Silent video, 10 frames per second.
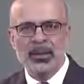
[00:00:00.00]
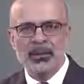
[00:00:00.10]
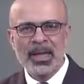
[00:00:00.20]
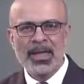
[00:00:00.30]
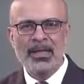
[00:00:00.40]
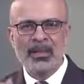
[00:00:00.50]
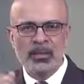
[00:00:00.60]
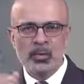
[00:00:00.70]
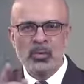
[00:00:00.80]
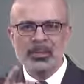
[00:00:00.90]
ما هي
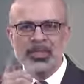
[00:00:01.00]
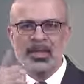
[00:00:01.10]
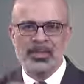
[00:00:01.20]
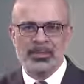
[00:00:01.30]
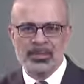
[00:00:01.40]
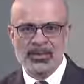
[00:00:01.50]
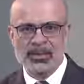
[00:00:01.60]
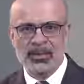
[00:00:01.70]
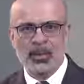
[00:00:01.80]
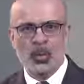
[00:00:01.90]
نظرتكم للناس
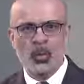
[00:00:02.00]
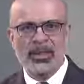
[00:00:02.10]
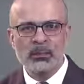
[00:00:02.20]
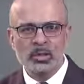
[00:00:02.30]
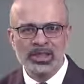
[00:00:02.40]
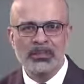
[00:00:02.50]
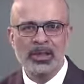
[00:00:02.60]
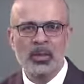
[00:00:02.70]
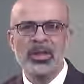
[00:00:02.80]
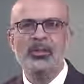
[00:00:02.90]

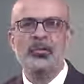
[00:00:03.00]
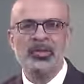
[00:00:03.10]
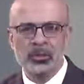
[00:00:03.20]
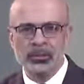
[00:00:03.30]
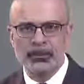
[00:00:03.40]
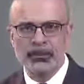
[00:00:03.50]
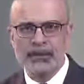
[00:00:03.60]
وللمجتمع ولانفسكم